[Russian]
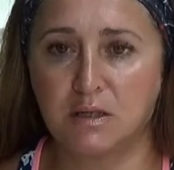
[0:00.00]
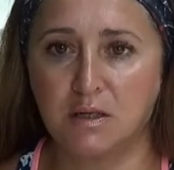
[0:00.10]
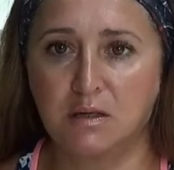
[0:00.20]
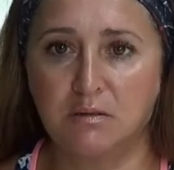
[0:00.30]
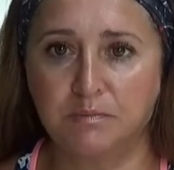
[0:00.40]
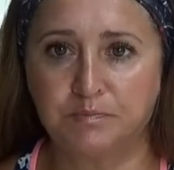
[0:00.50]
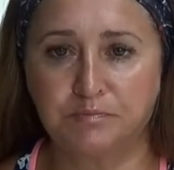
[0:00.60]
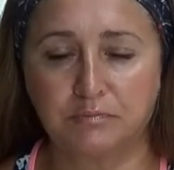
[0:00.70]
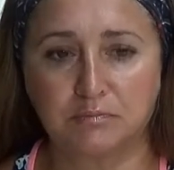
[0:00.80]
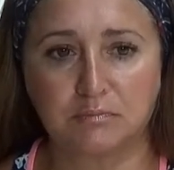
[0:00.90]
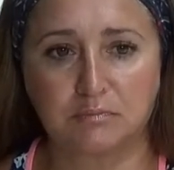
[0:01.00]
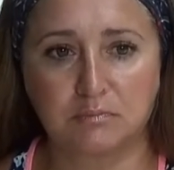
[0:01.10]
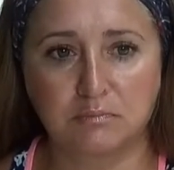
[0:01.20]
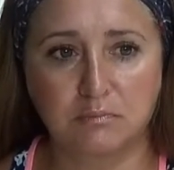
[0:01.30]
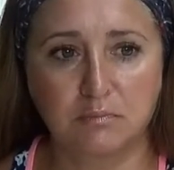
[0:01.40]
и
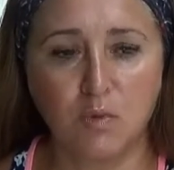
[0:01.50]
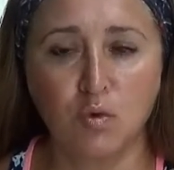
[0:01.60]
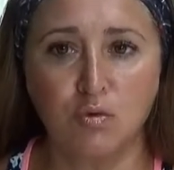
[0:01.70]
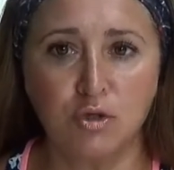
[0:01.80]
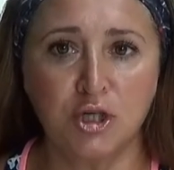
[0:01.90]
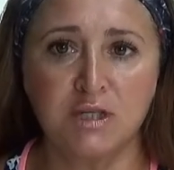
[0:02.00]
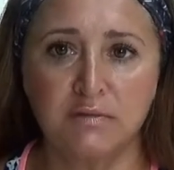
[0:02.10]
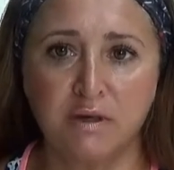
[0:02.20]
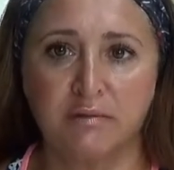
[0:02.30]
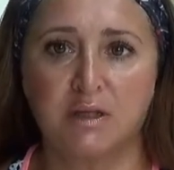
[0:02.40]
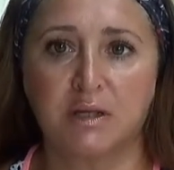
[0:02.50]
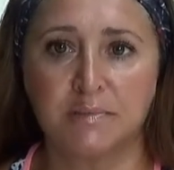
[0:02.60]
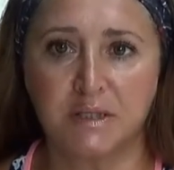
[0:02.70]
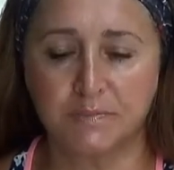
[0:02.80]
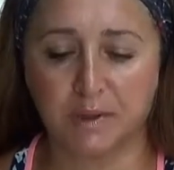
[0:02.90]
участвовали в
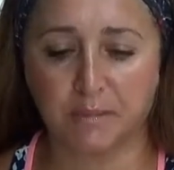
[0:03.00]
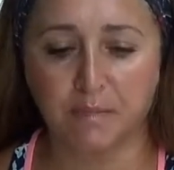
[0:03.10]
этом СП.